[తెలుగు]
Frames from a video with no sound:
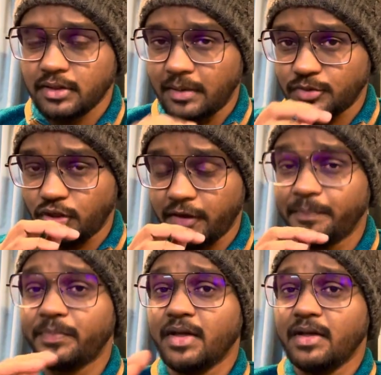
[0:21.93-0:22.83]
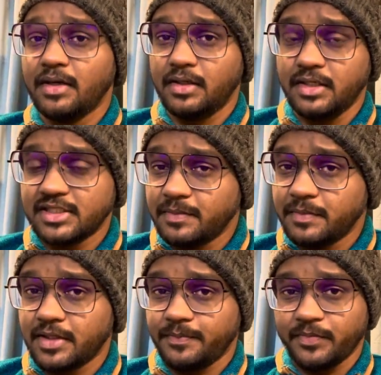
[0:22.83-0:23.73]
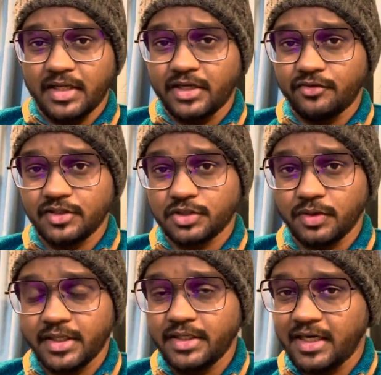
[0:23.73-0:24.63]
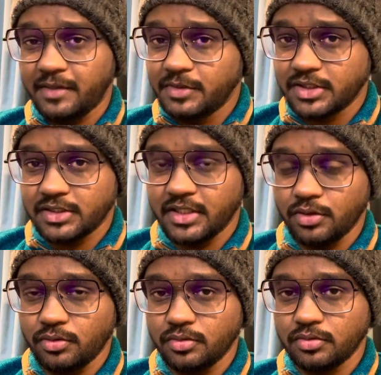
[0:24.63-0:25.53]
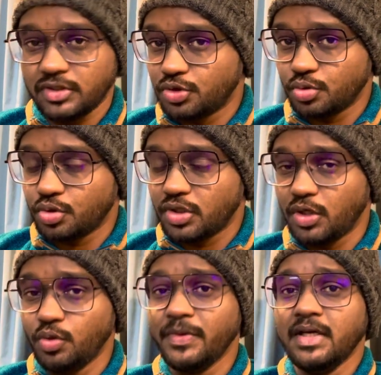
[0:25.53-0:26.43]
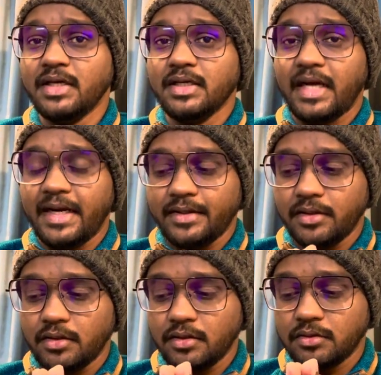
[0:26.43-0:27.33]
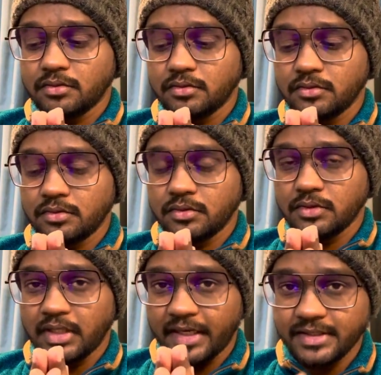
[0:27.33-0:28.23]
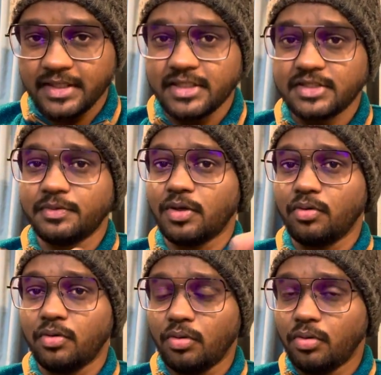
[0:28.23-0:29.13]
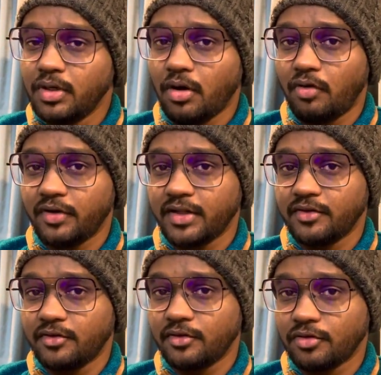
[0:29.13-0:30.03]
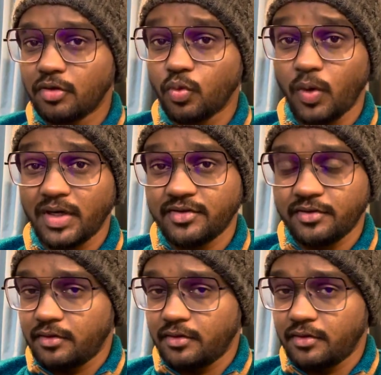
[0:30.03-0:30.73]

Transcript: ఐమ్ సారీ డిసెంబర్ థర్టీ ఫస్ట్ వరకే ఈ అడ్మిషన్స్ నేను తీసుకుంటున్నాను అండ్ ద రీజన్ ఇస్ వీఆర్ ఓన్లీ ఆఫరింగ్ దిస్ డిస్కౌంట్ వన్స్